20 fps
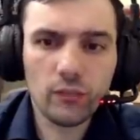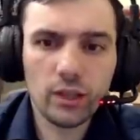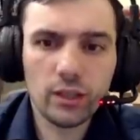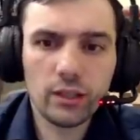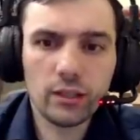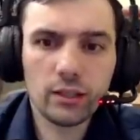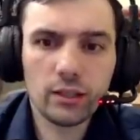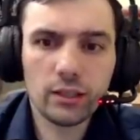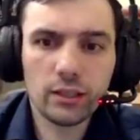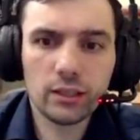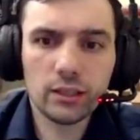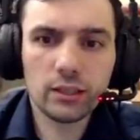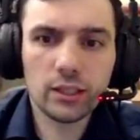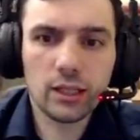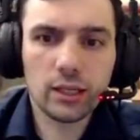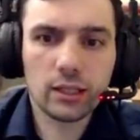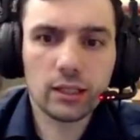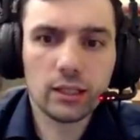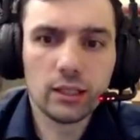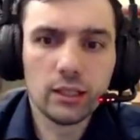А,
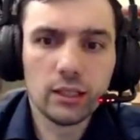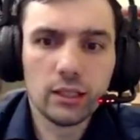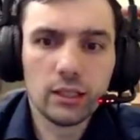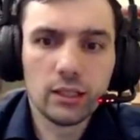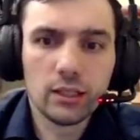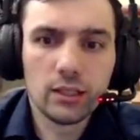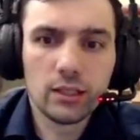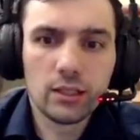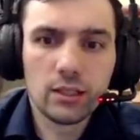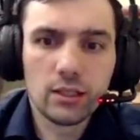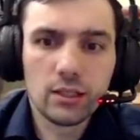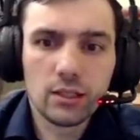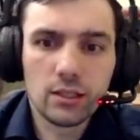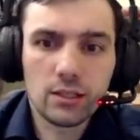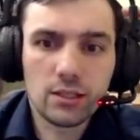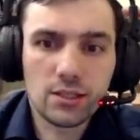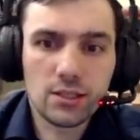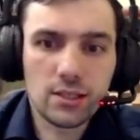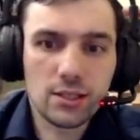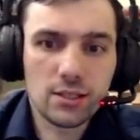итак,
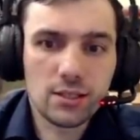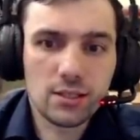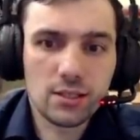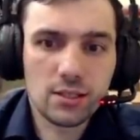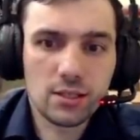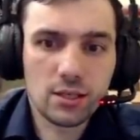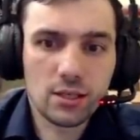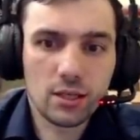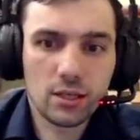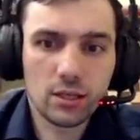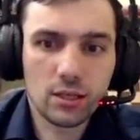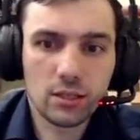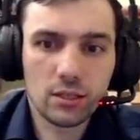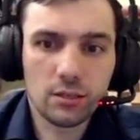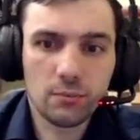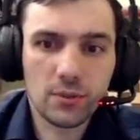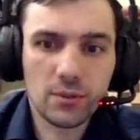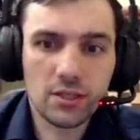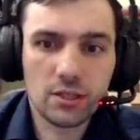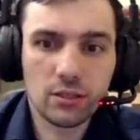здесь а,
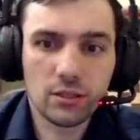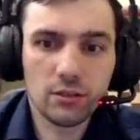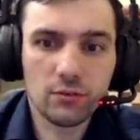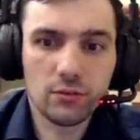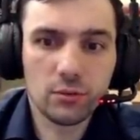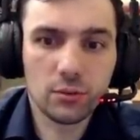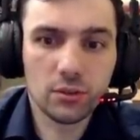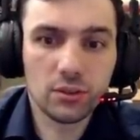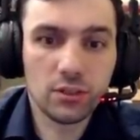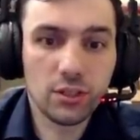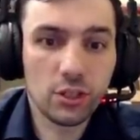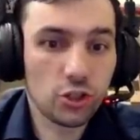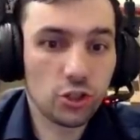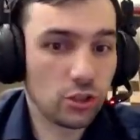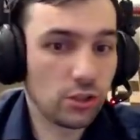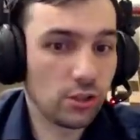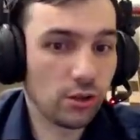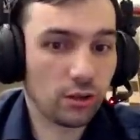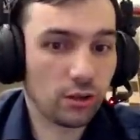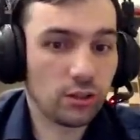последовало
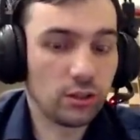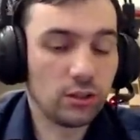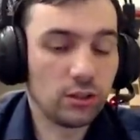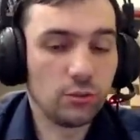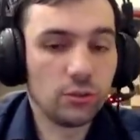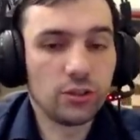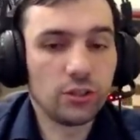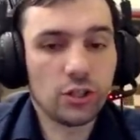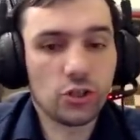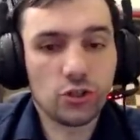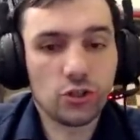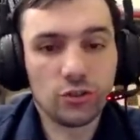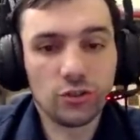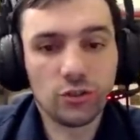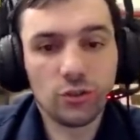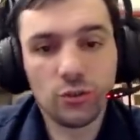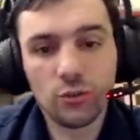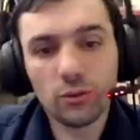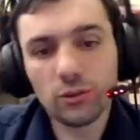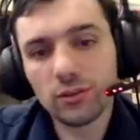d4, да, довольно неожиданный
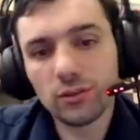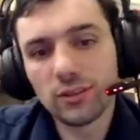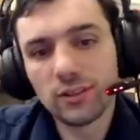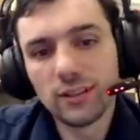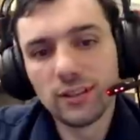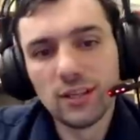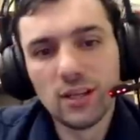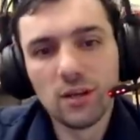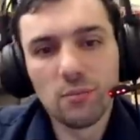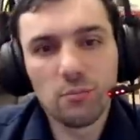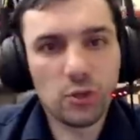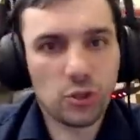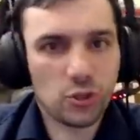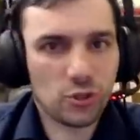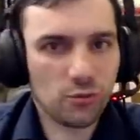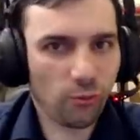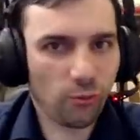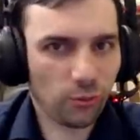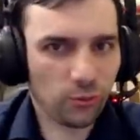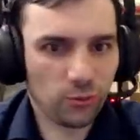ход.
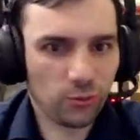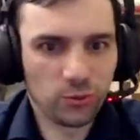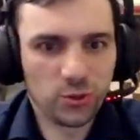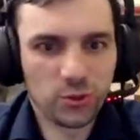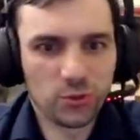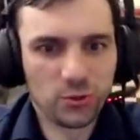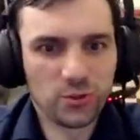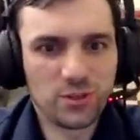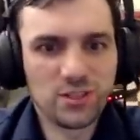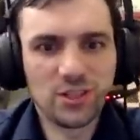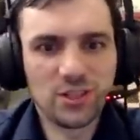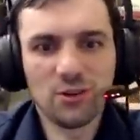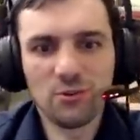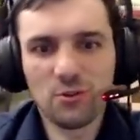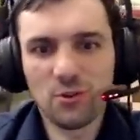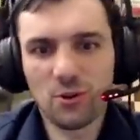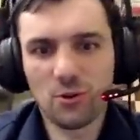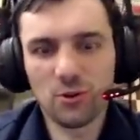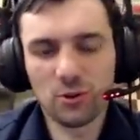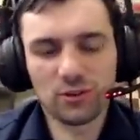Пешка вроде только что
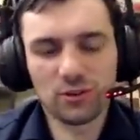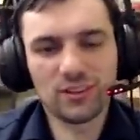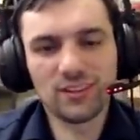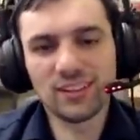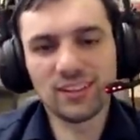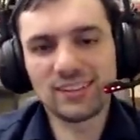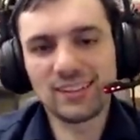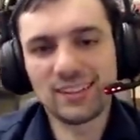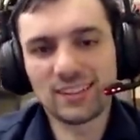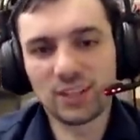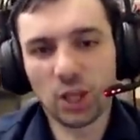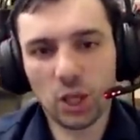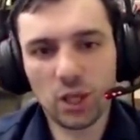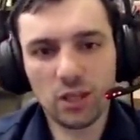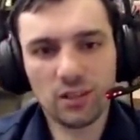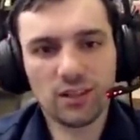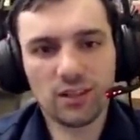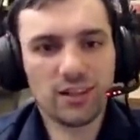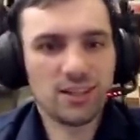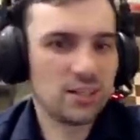сделала ход на
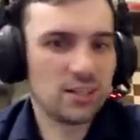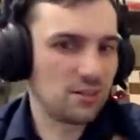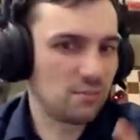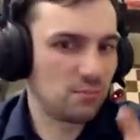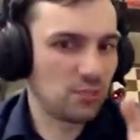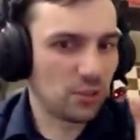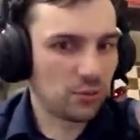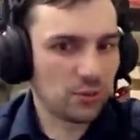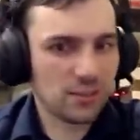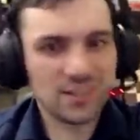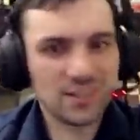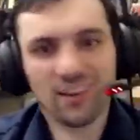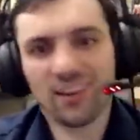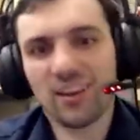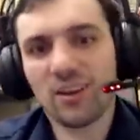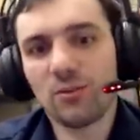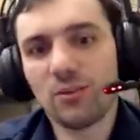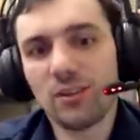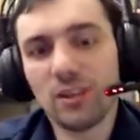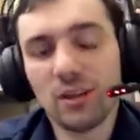d3, да, и белый теряет